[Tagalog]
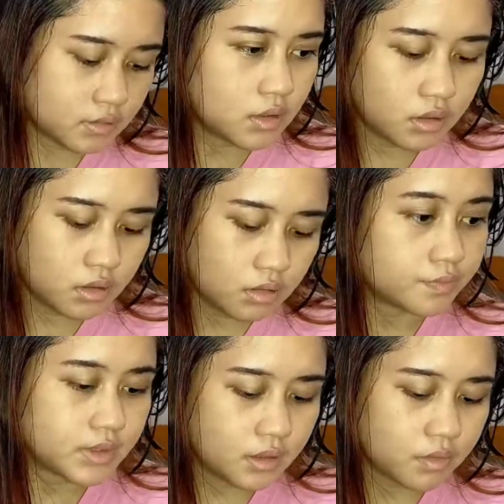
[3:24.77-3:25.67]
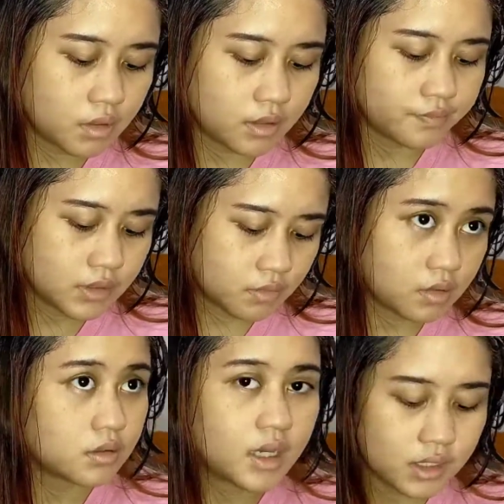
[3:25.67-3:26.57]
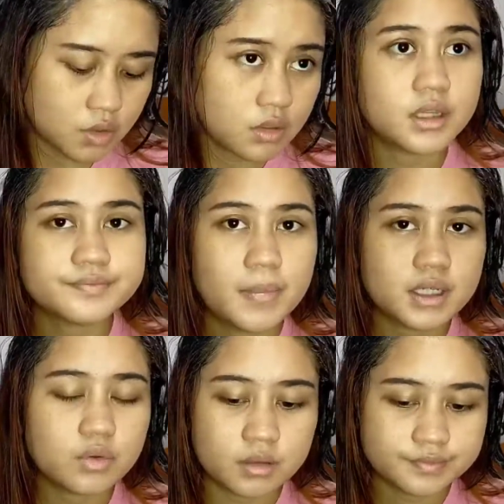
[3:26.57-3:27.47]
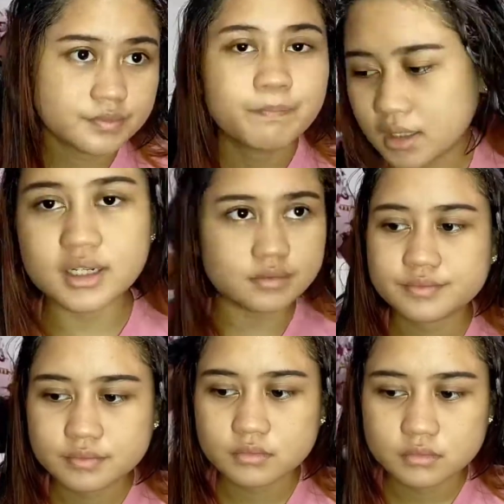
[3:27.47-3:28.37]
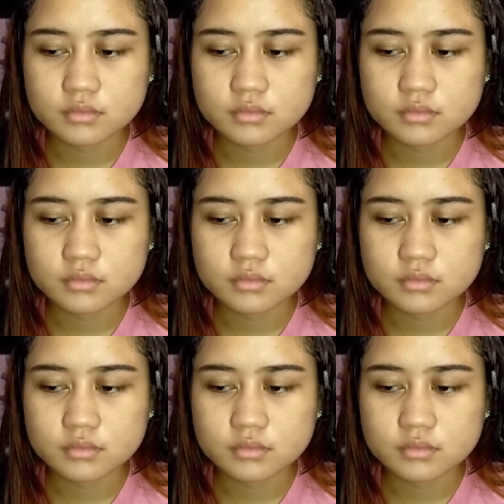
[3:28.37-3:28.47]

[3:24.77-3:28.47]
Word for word: 18 years old para ma-sure nyo na okay na yung hair nyo.